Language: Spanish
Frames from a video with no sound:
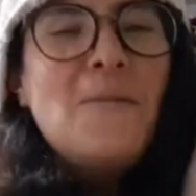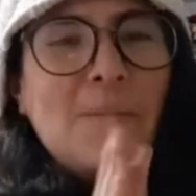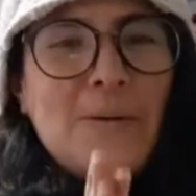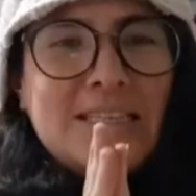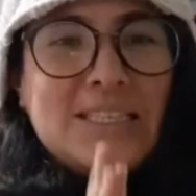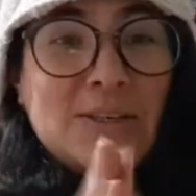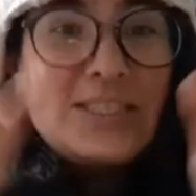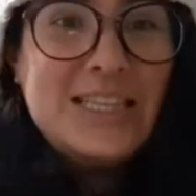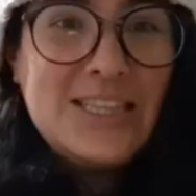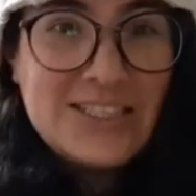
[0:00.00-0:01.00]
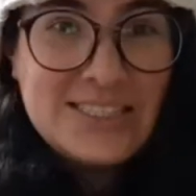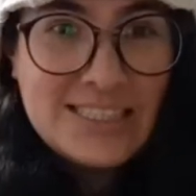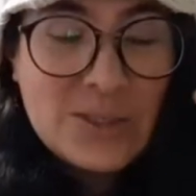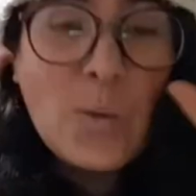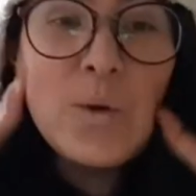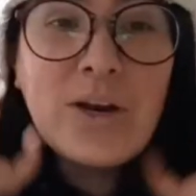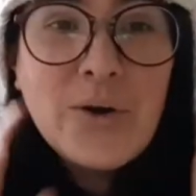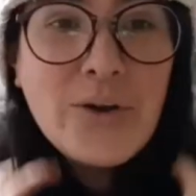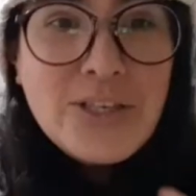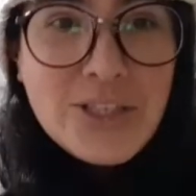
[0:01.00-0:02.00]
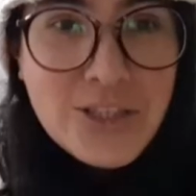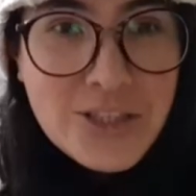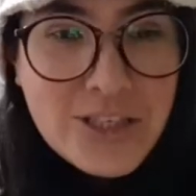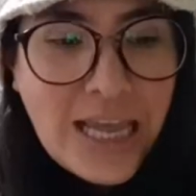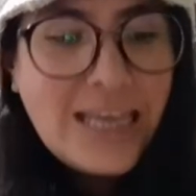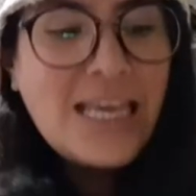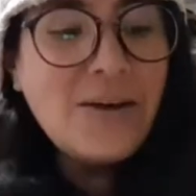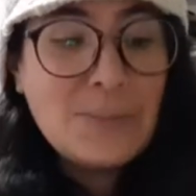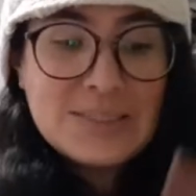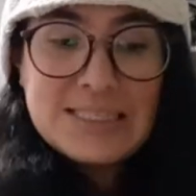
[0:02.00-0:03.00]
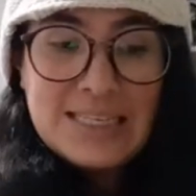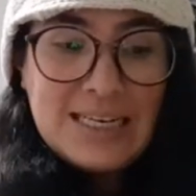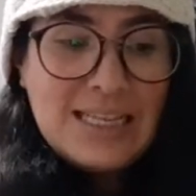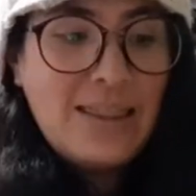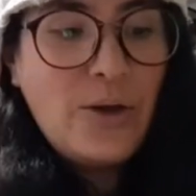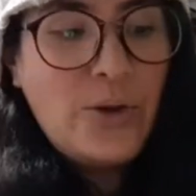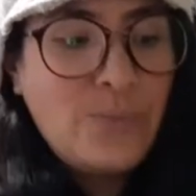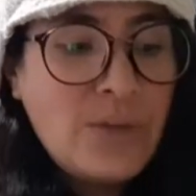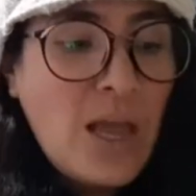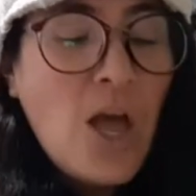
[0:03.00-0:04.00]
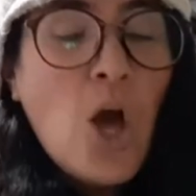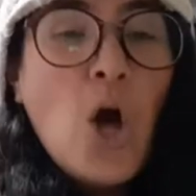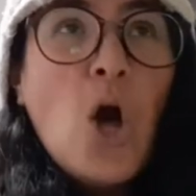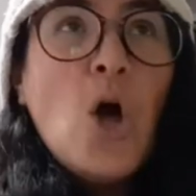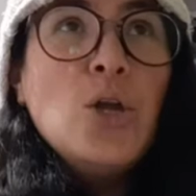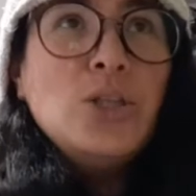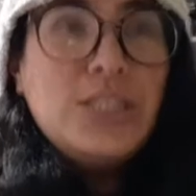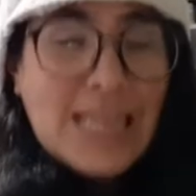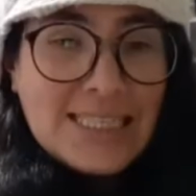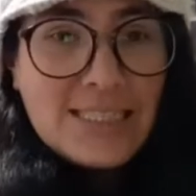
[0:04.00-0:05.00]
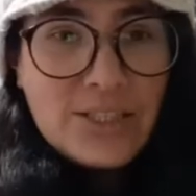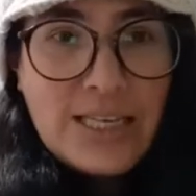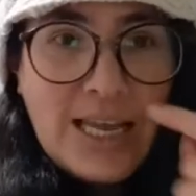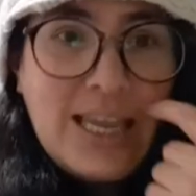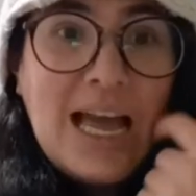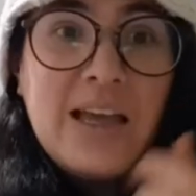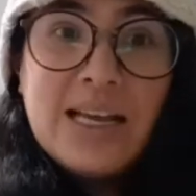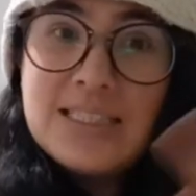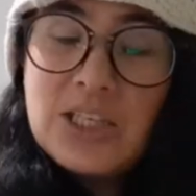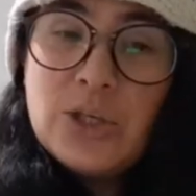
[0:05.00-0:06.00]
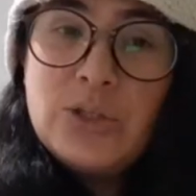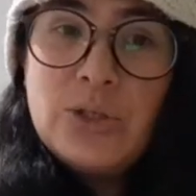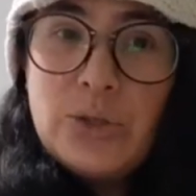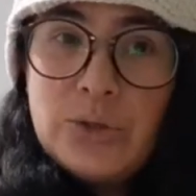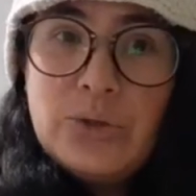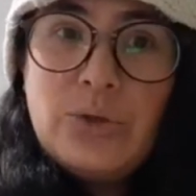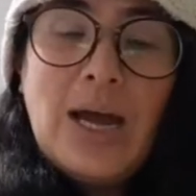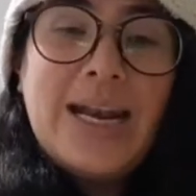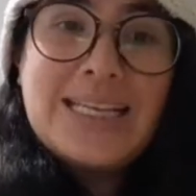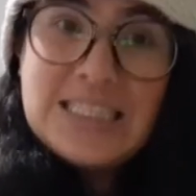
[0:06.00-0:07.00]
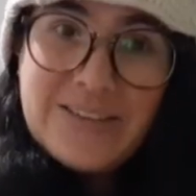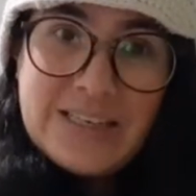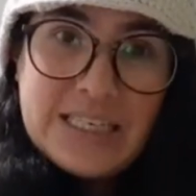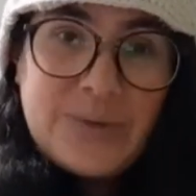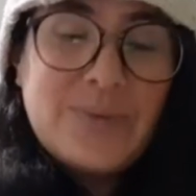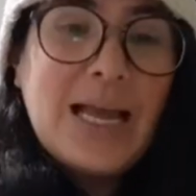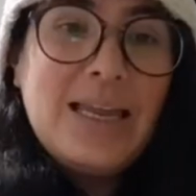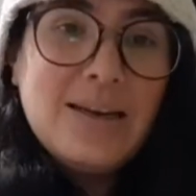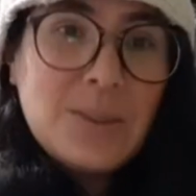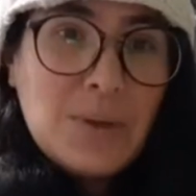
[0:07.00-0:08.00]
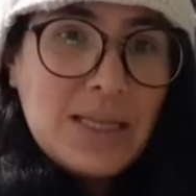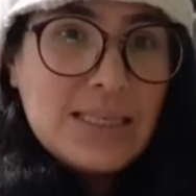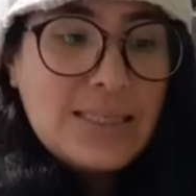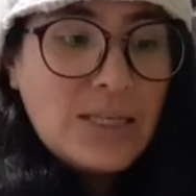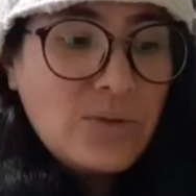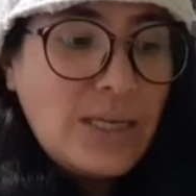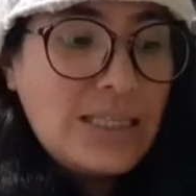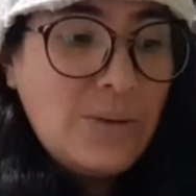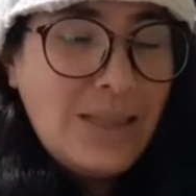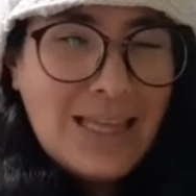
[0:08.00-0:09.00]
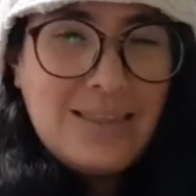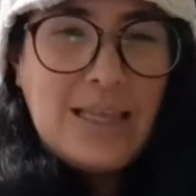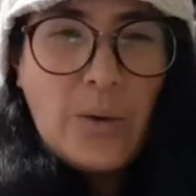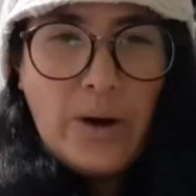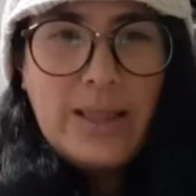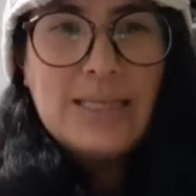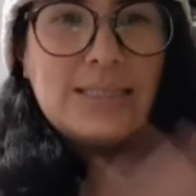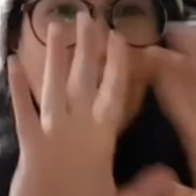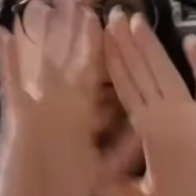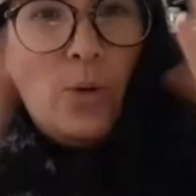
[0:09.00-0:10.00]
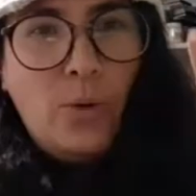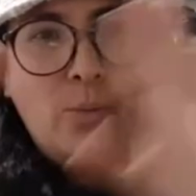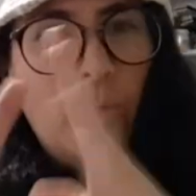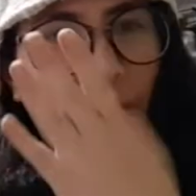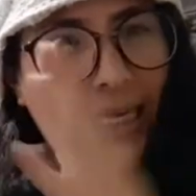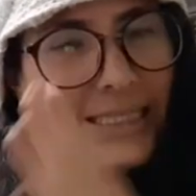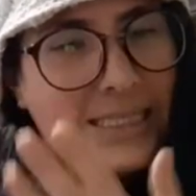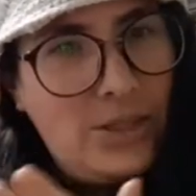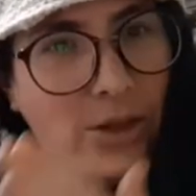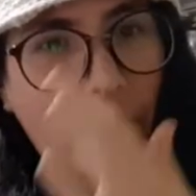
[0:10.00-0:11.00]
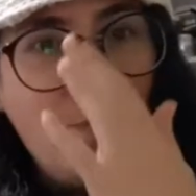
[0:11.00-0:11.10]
Muy bien, chicos. Entonces, what are we going to do today? ¿Qué vamos a hacer el día de hoy? Yesterday I asked you to do an activity. Ayer te pedí que hicieras una actividad, ¿te acuerdas? Que era como un bookletcito.